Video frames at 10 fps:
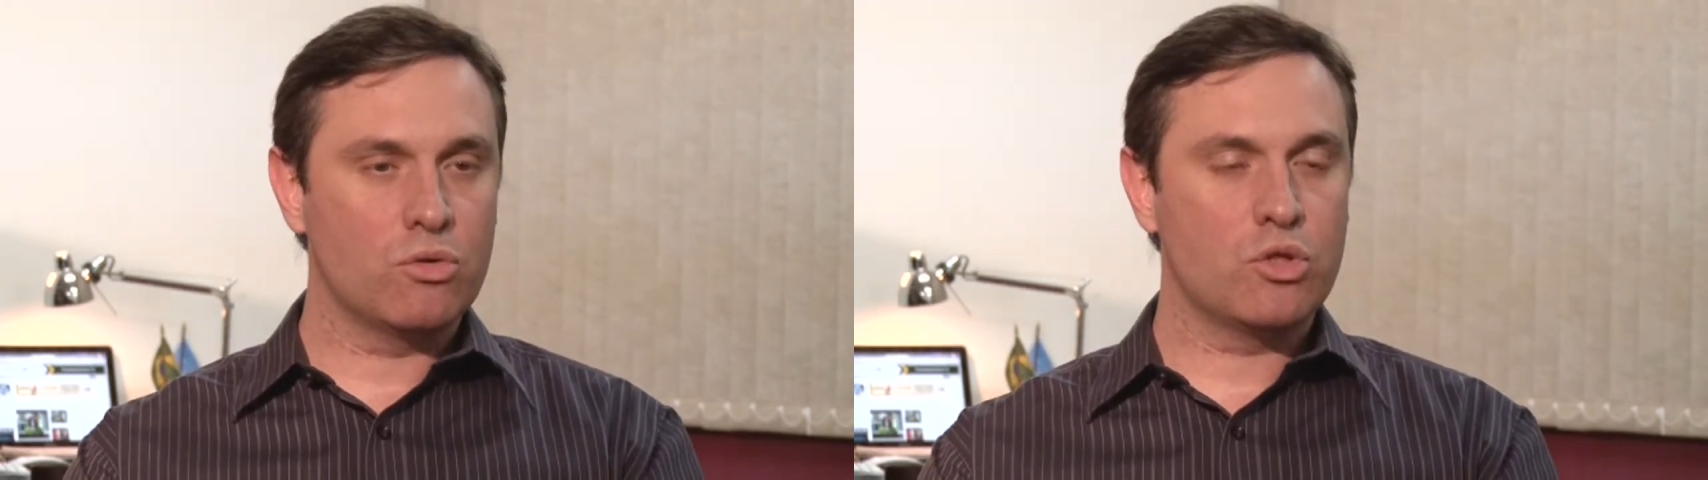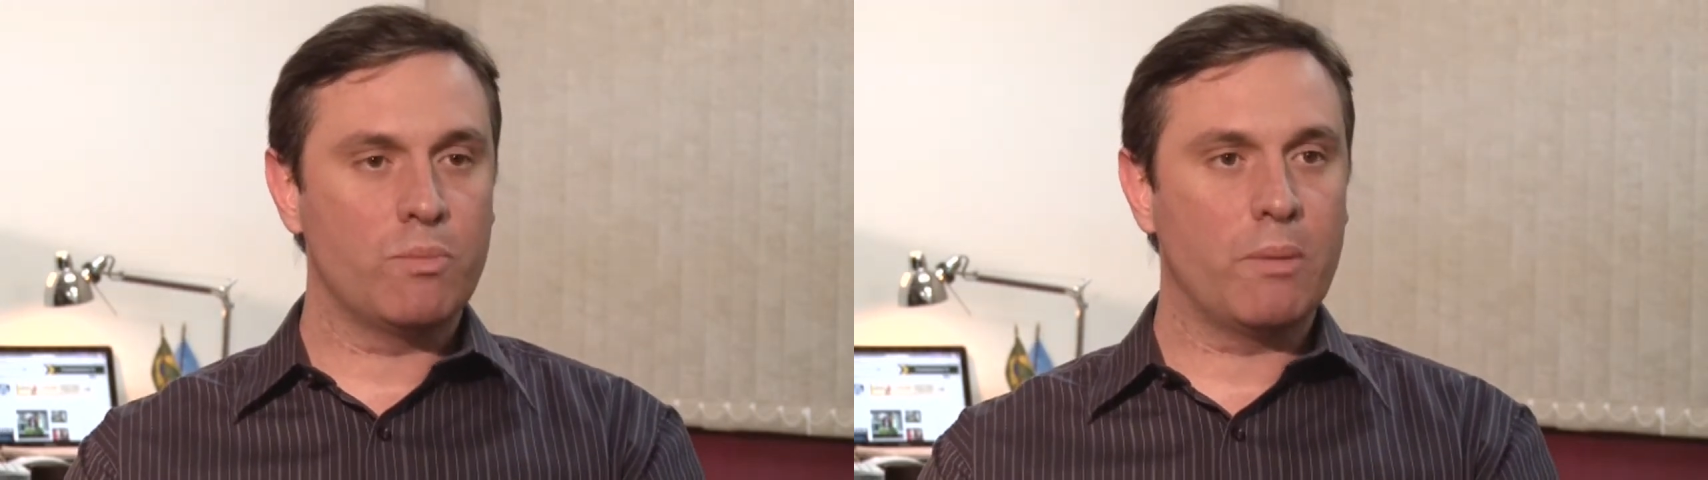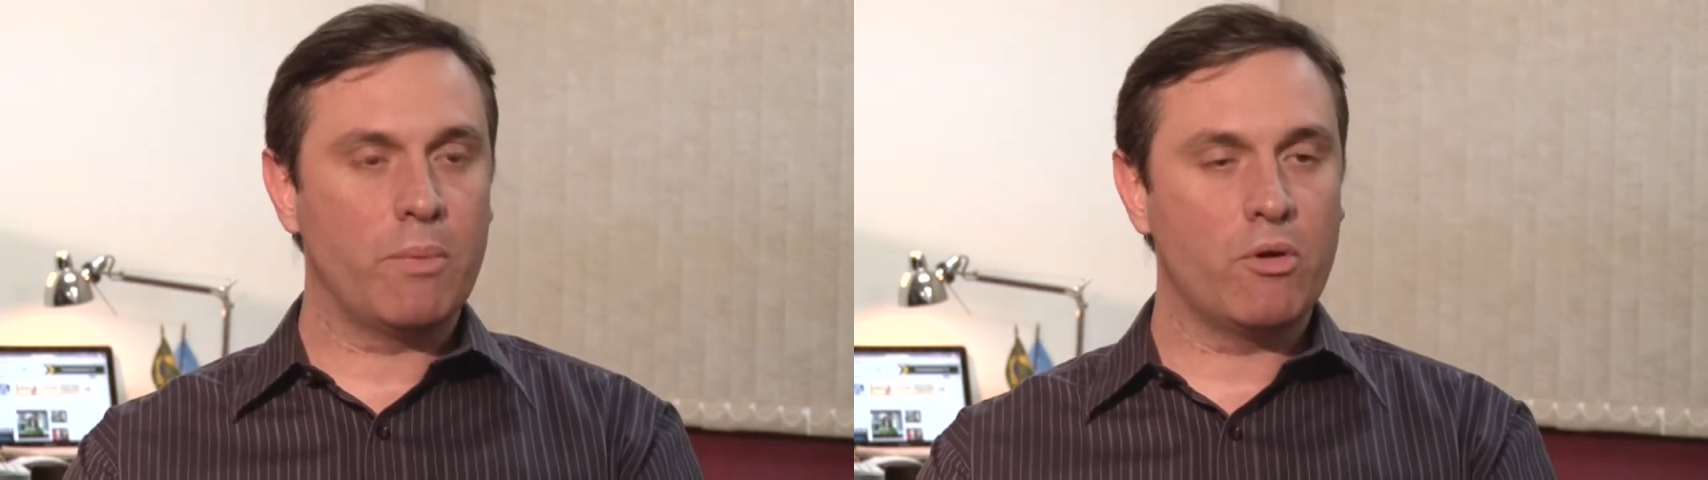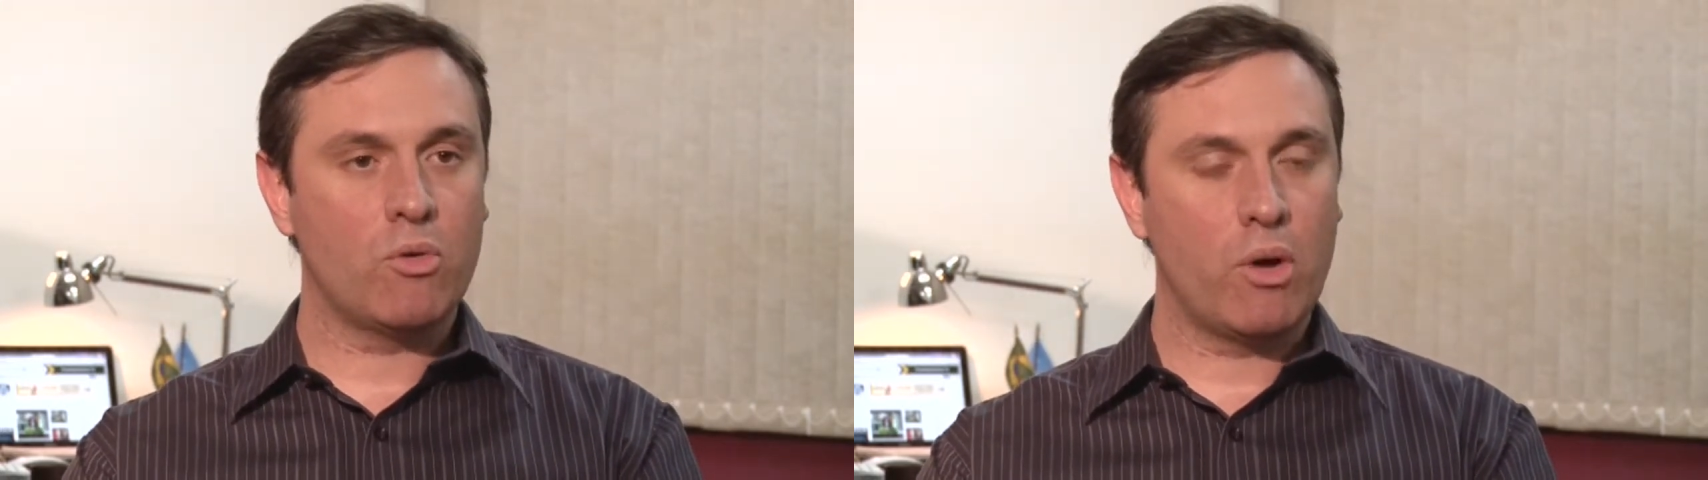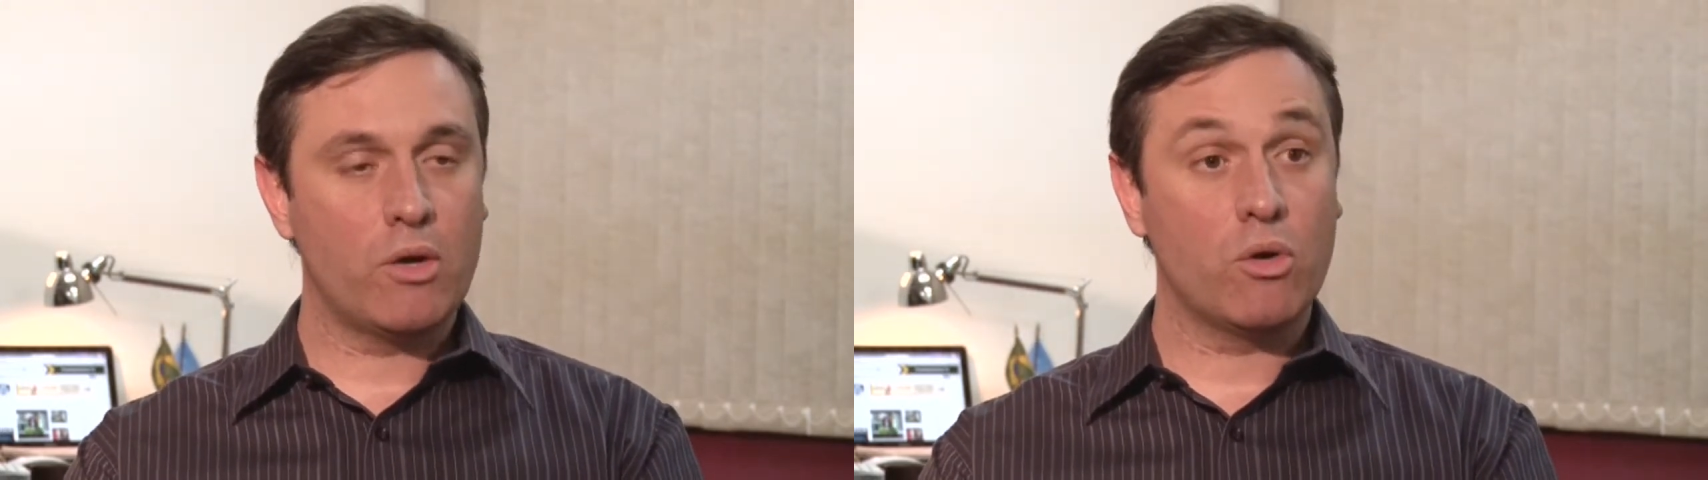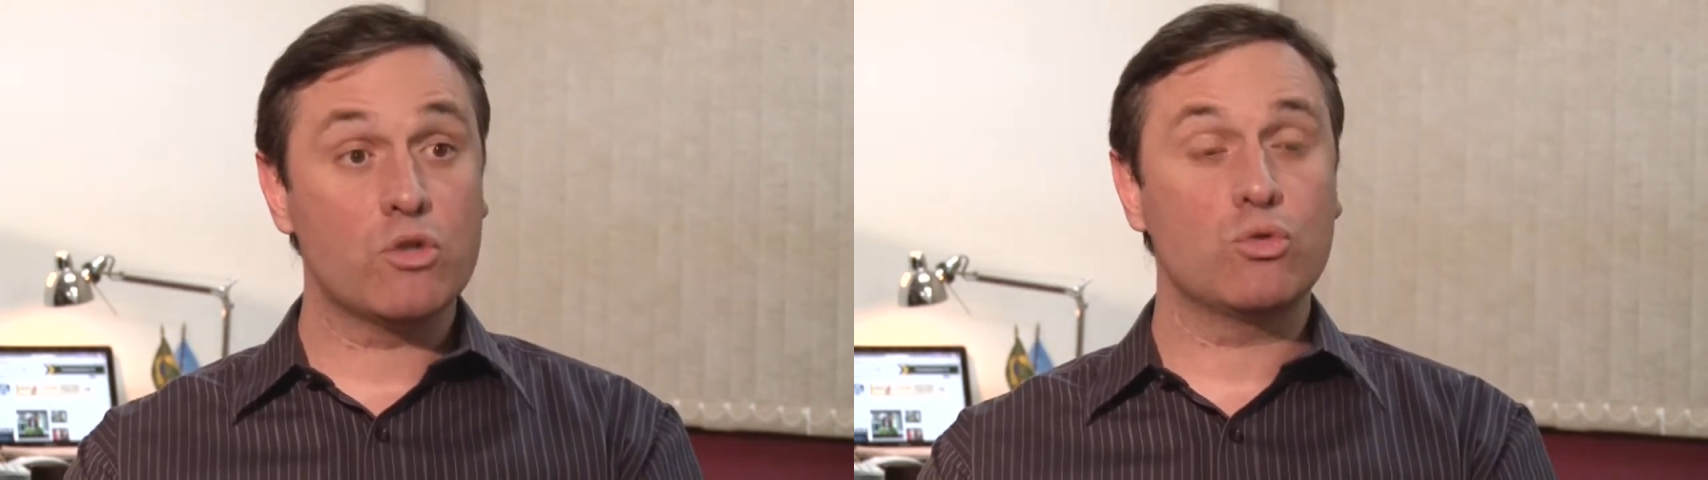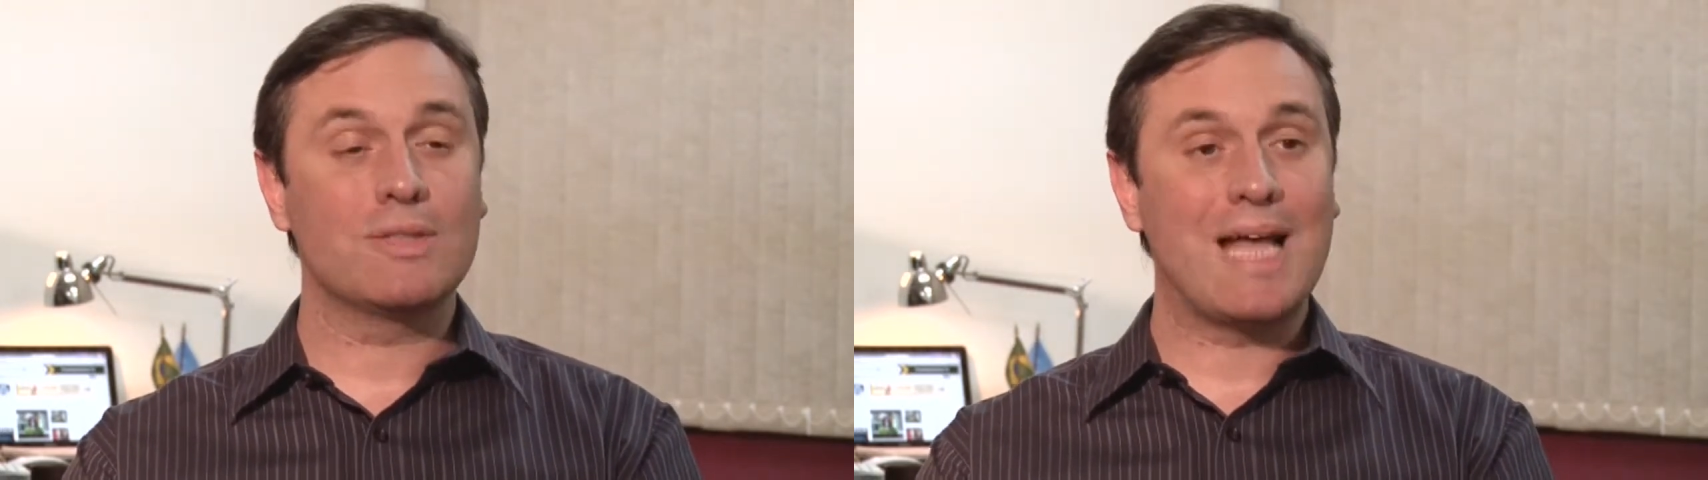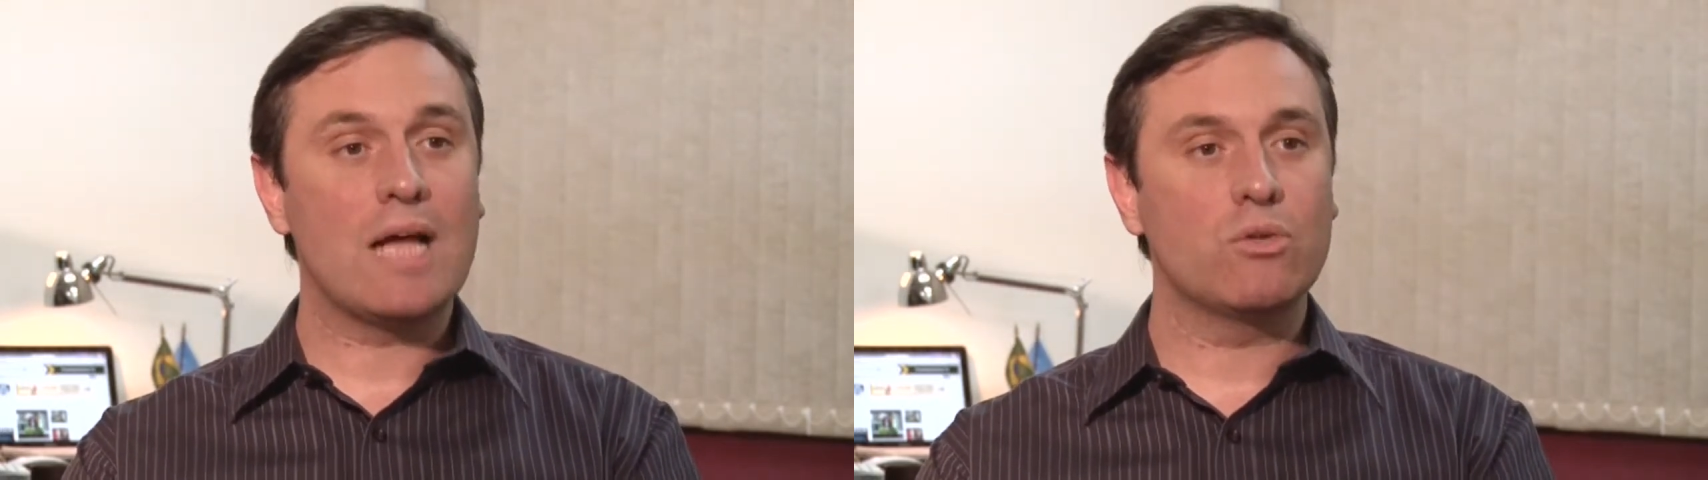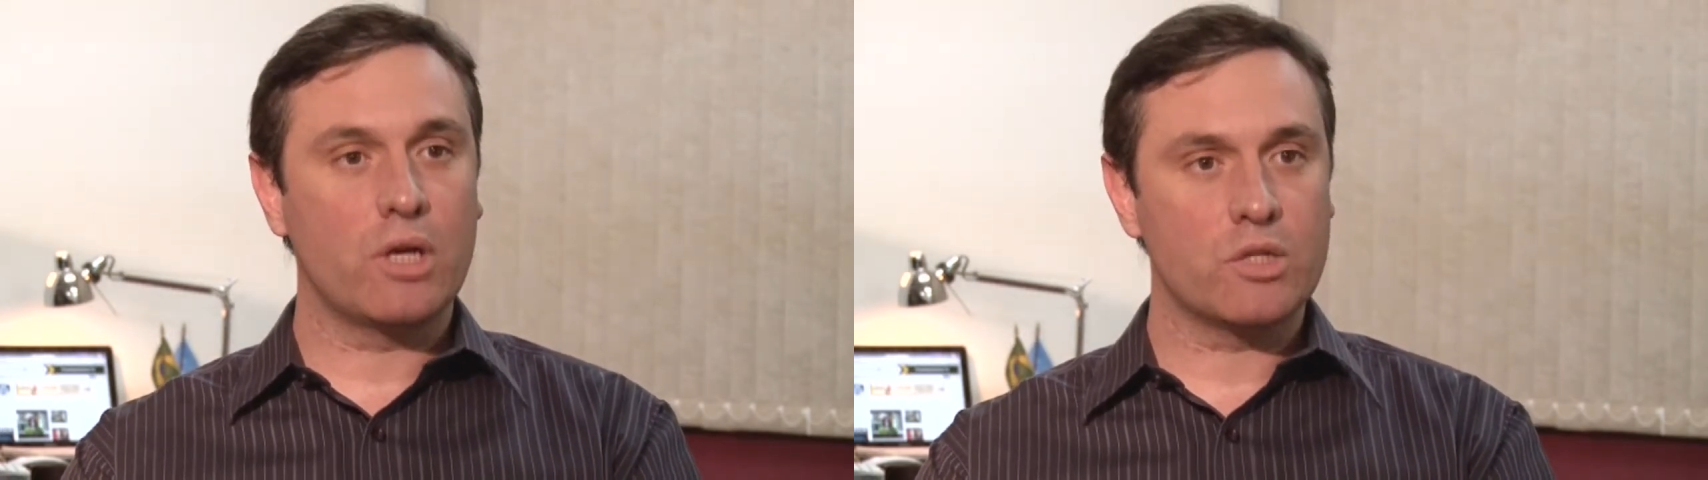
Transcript: seu papel e qual era o resultado